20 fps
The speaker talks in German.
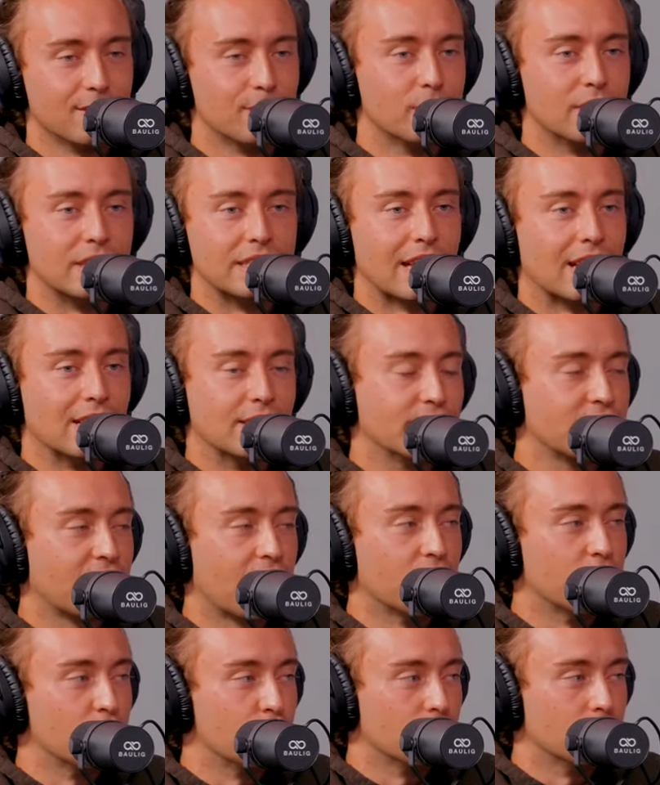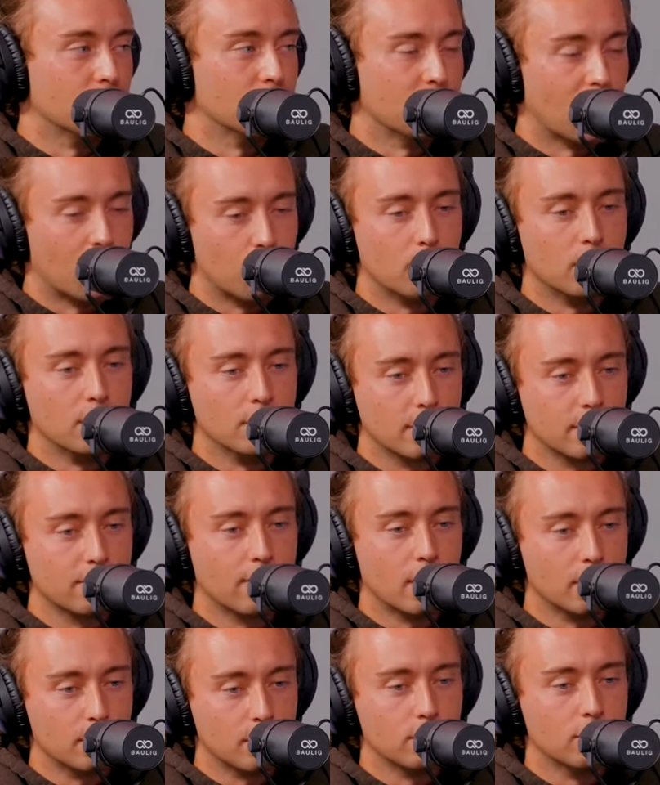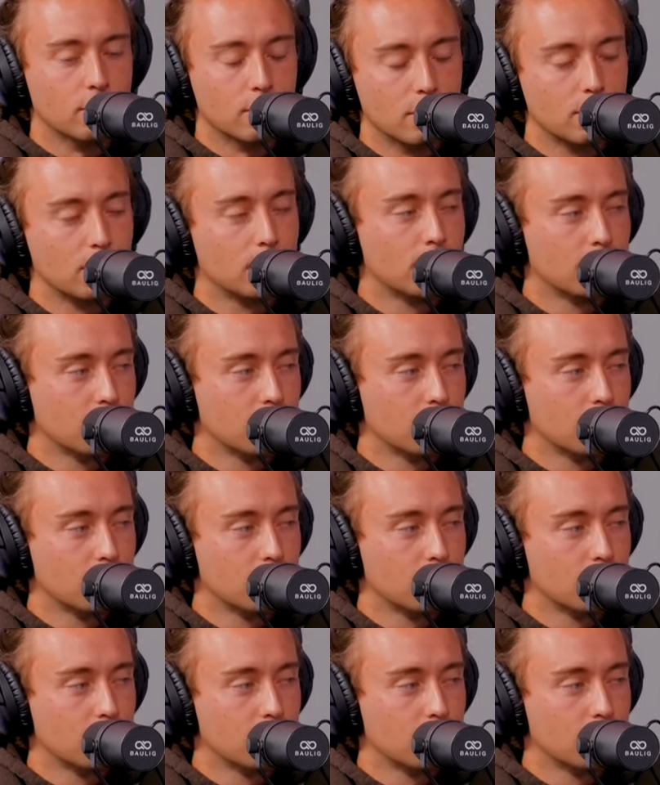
ist alles casual. Damals war ich noch.